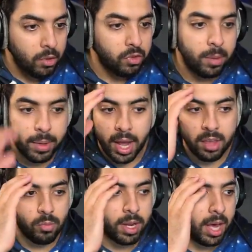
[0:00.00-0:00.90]
احس اني
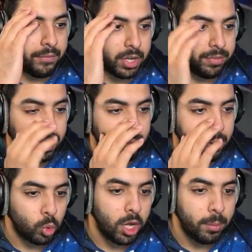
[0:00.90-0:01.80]
منحاس ماني عارف شيء في
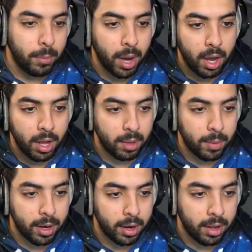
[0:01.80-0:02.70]
اللعبه واللعبه معقده
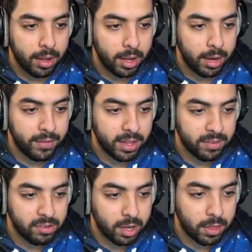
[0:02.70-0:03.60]
مره يعني فيها
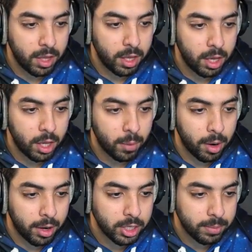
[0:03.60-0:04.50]
تفاصيل كثير مره يا